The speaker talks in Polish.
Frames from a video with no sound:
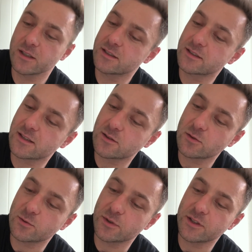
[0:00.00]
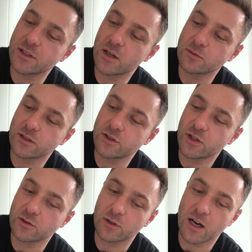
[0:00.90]
Zastosuj ideę na
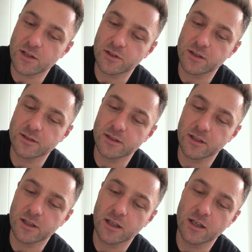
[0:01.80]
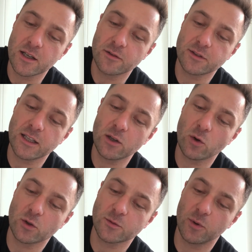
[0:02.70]
dzisiaj do każdej z nich w ten
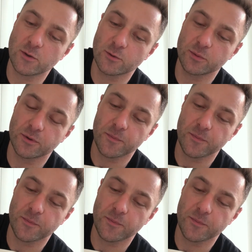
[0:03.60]
oto sposób.